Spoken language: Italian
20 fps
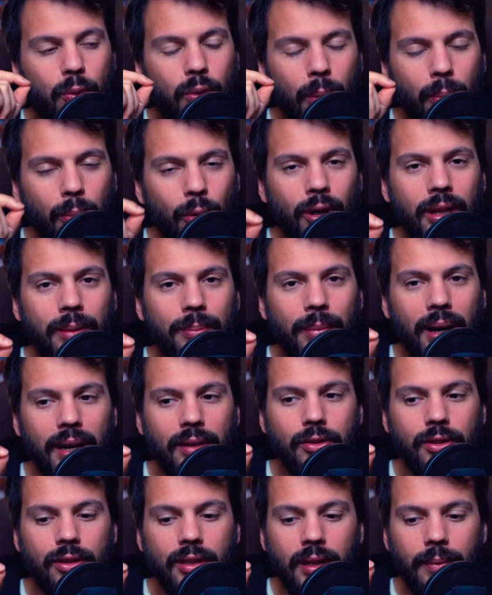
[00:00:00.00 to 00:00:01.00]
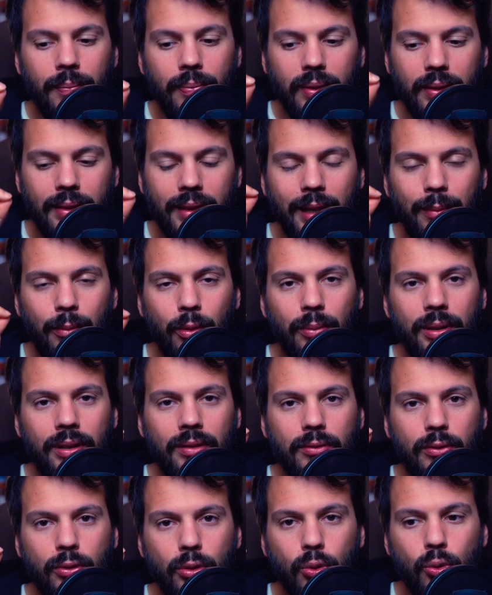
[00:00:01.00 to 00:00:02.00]
Una buona immagine nel
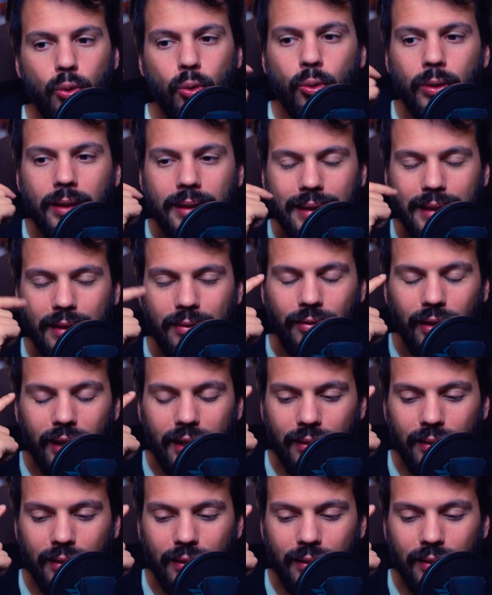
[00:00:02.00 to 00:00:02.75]
momento in cui ti fa